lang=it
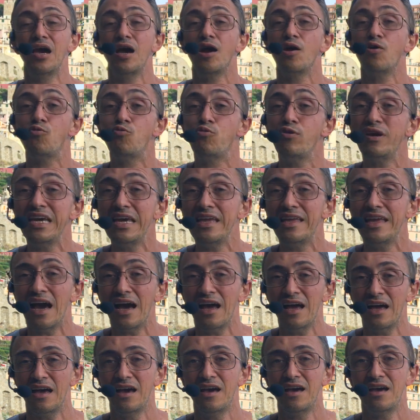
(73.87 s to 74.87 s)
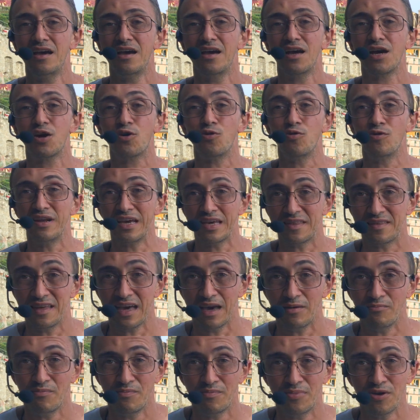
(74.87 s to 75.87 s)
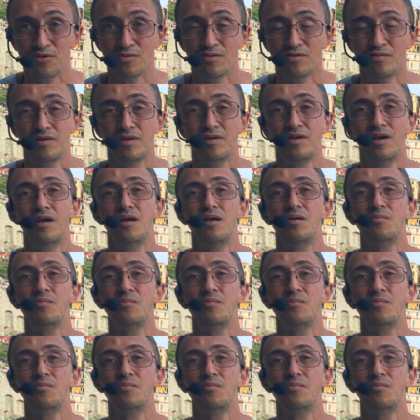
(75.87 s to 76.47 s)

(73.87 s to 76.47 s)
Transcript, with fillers: guida con esempio,